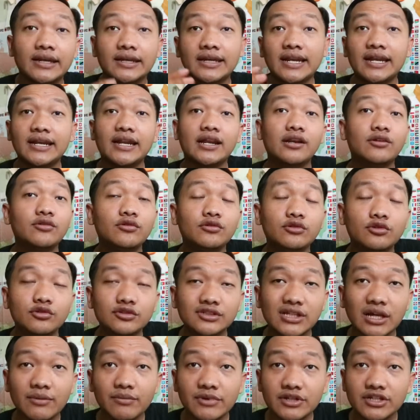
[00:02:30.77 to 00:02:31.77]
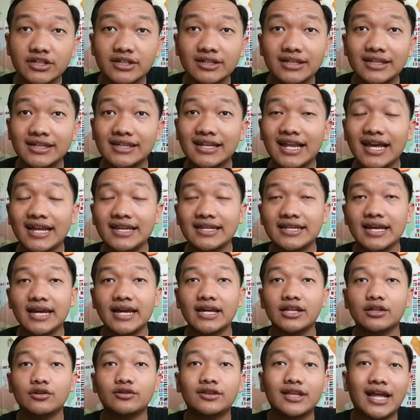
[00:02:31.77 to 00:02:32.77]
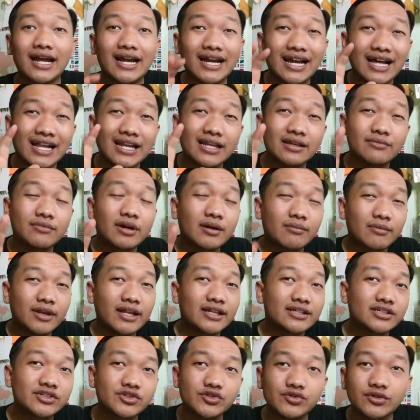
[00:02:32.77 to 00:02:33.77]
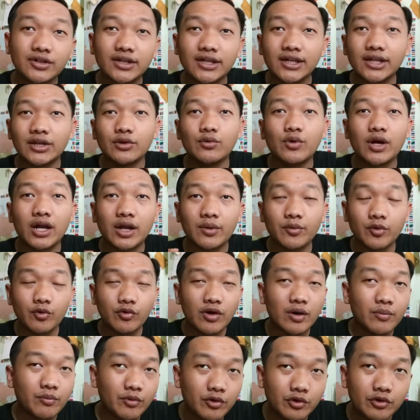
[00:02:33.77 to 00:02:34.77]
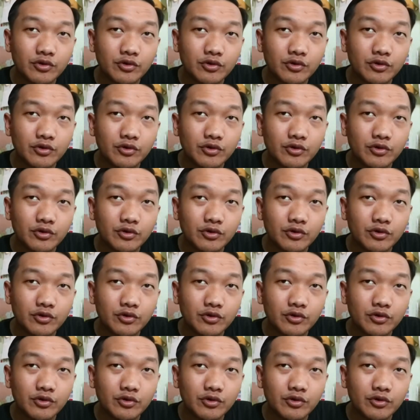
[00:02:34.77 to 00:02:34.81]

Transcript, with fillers: Nah dan untuk submission deadline-nya itu tanggal 15 Juli 2022